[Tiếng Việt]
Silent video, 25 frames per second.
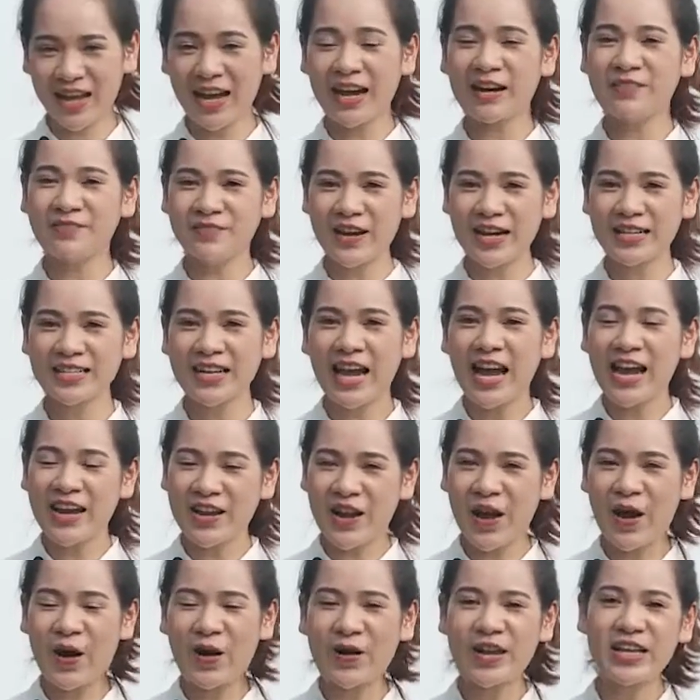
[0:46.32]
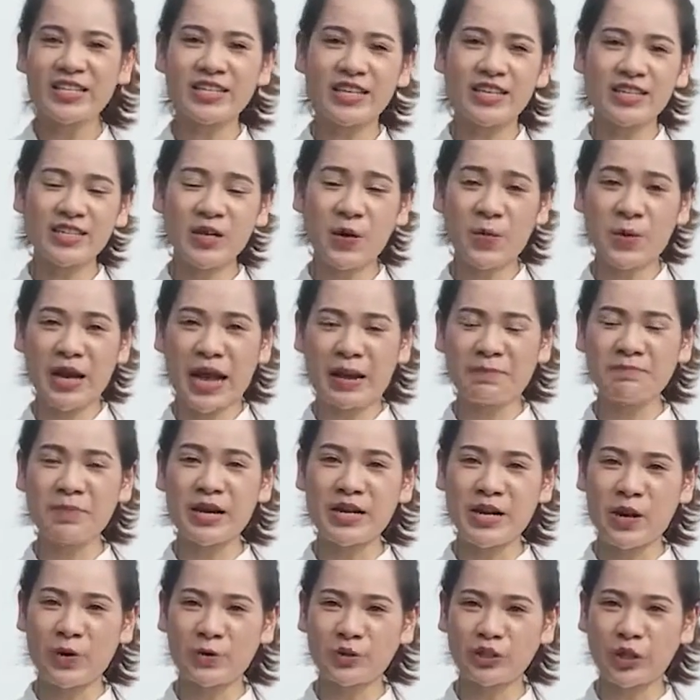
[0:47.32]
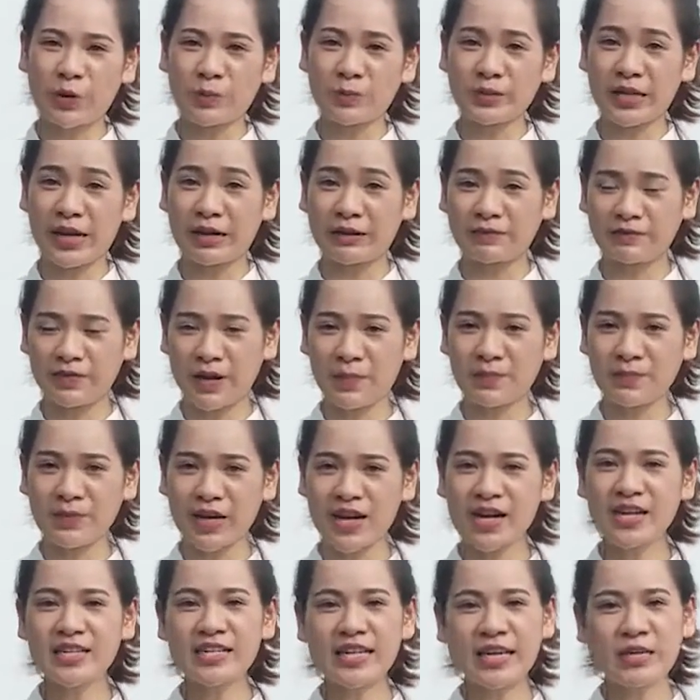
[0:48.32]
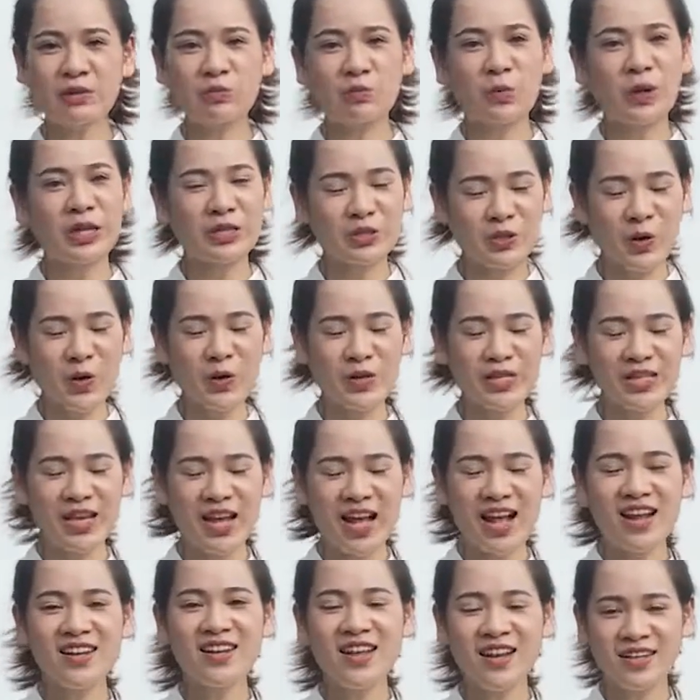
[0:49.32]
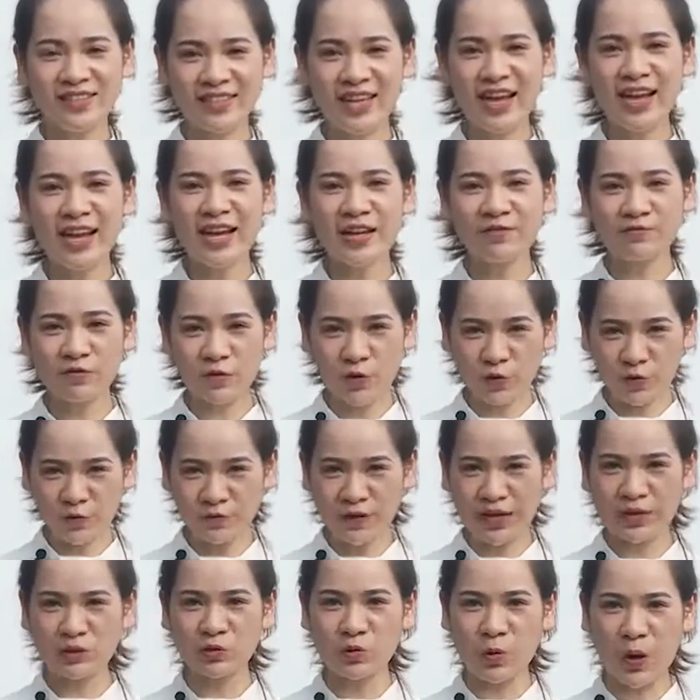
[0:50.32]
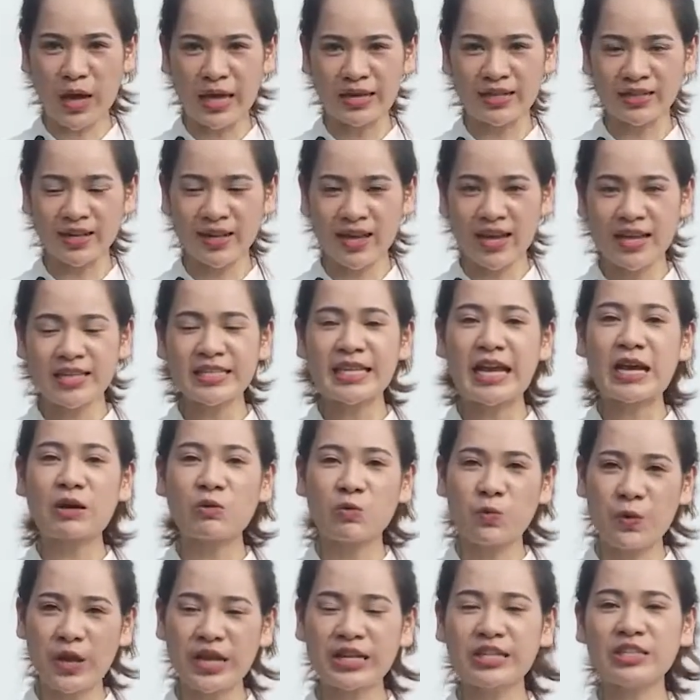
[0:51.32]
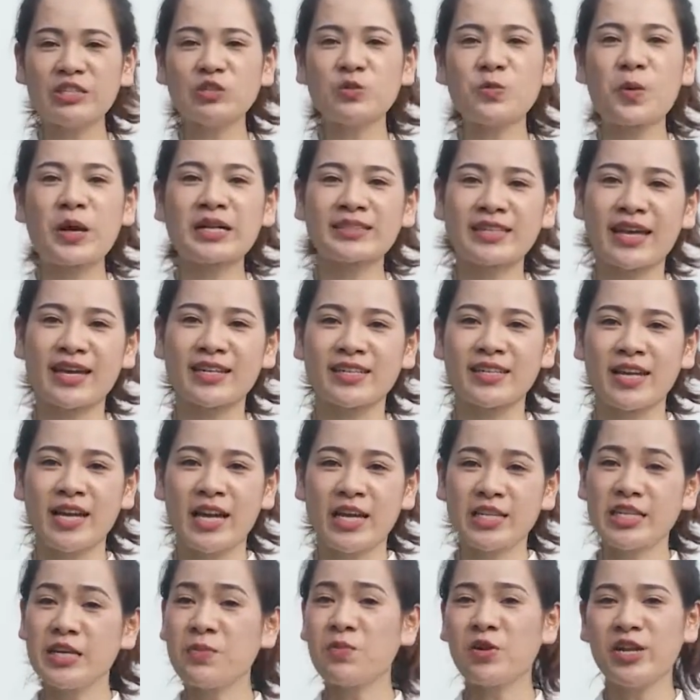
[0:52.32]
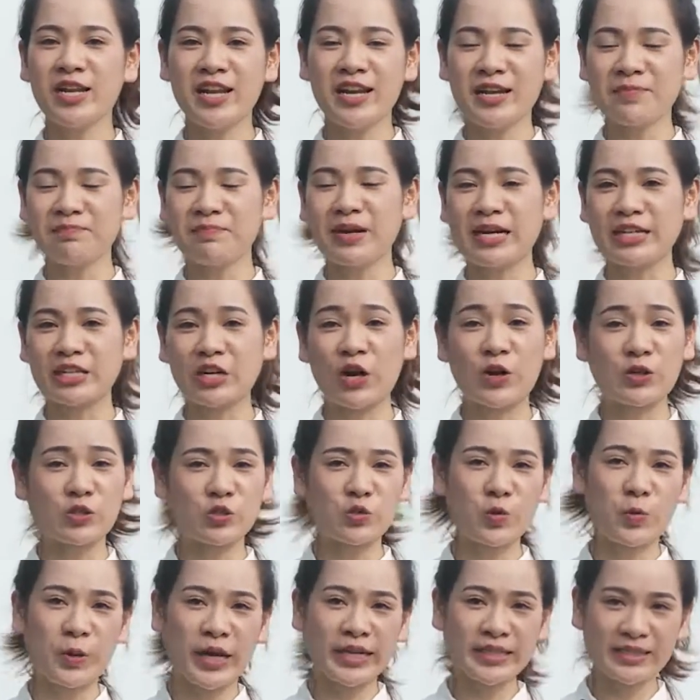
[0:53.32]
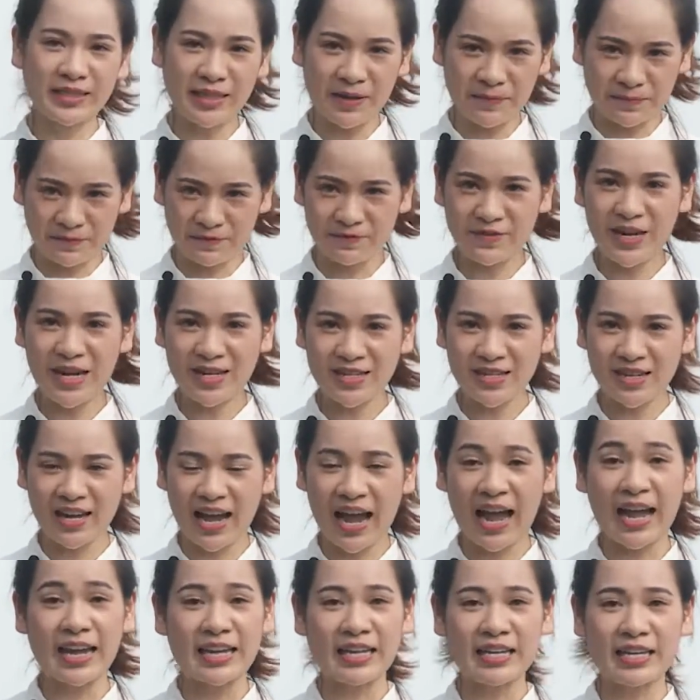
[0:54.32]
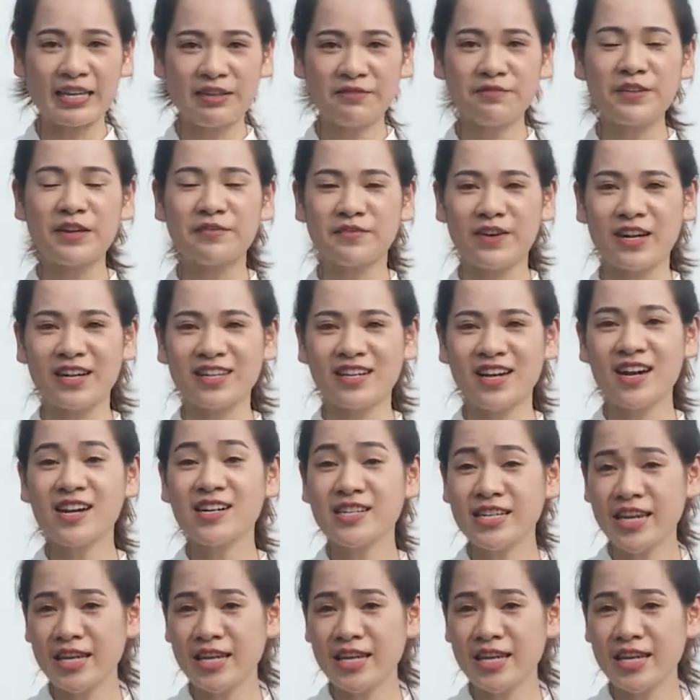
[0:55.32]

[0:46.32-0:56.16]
À, vâng, đó là những câu ca mở đầu trong nhạc phẩm Hương Yên quê tôi, lời thơ Vũ Văn Toàn, nhạc Nguyễn Quang Thạch như một lời mời gọi du khách thập phương hãy về với Hương